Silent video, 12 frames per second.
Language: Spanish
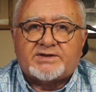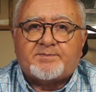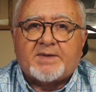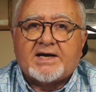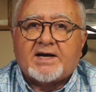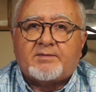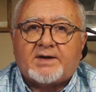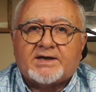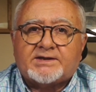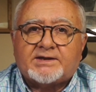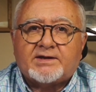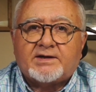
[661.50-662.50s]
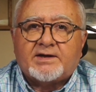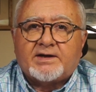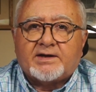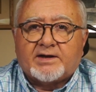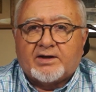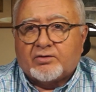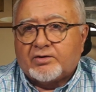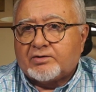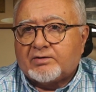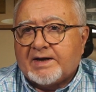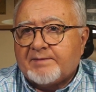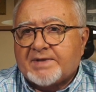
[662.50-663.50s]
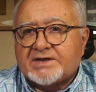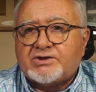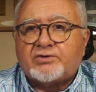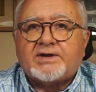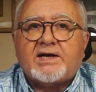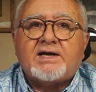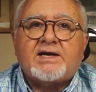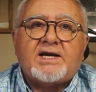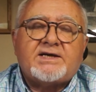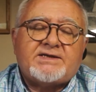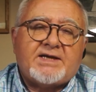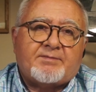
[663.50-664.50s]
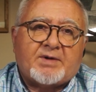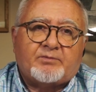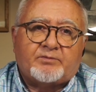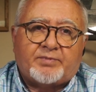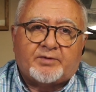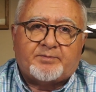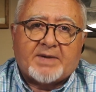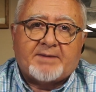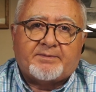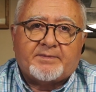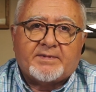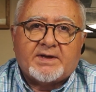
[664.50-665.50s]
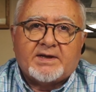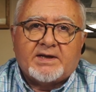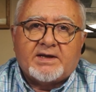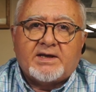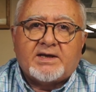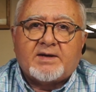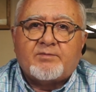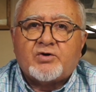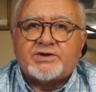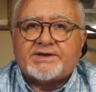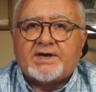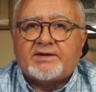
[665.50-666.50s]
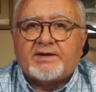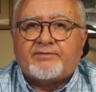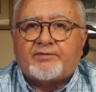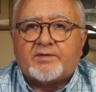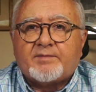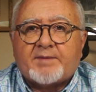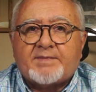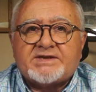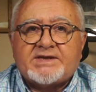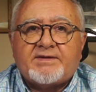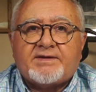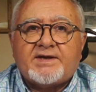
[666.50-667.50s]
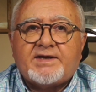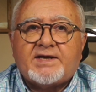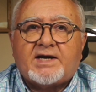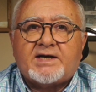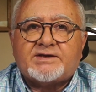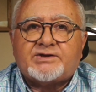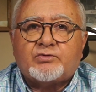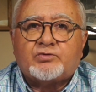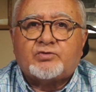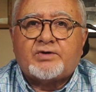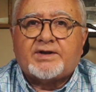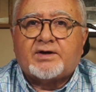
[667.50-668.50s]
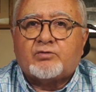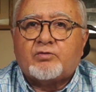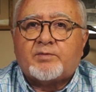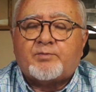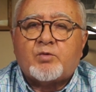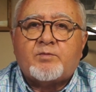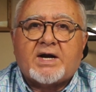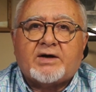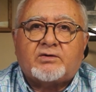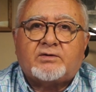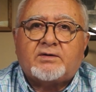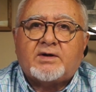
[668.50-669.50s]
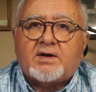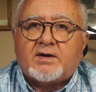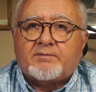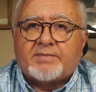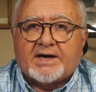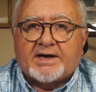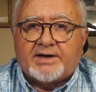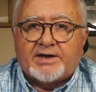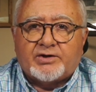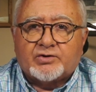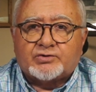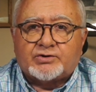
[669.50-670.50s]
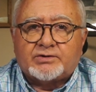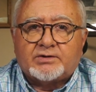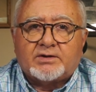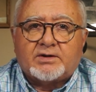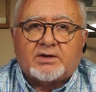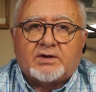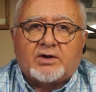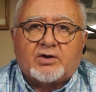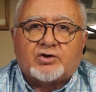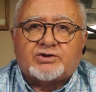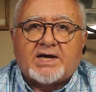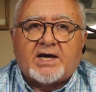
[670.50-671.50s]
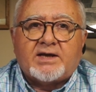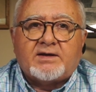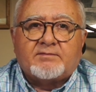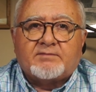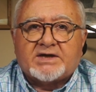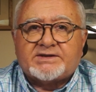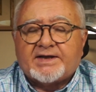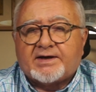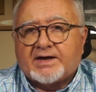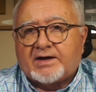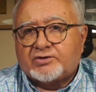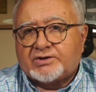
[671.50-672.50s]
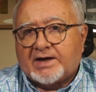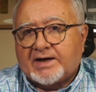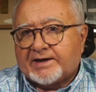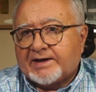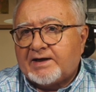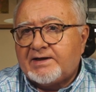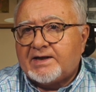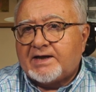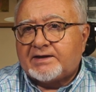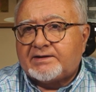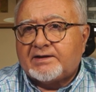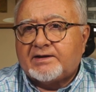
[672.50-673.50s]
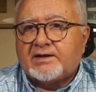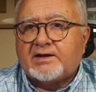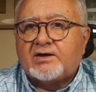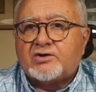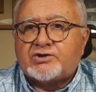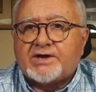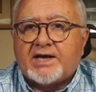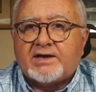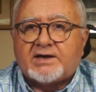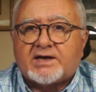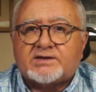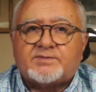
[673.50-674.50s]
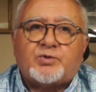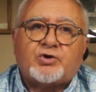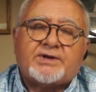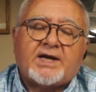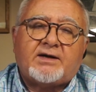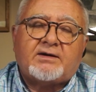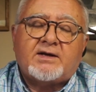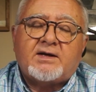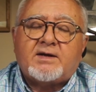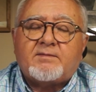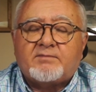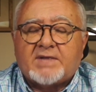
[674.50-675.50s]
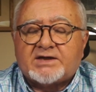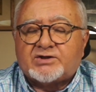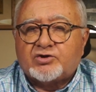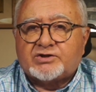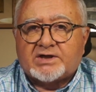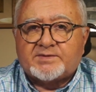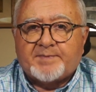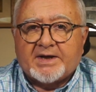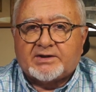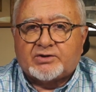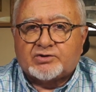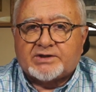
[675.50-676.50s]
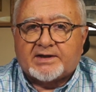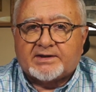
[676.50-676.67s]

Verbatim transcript: desplegables, que hoy con la invasión del inglés llaman pop-up y que muestran de forma más sencilla la estructura del cuerpo humano para niños. Los hay más cercanos a la realidad y los hay que explotan más los aspectos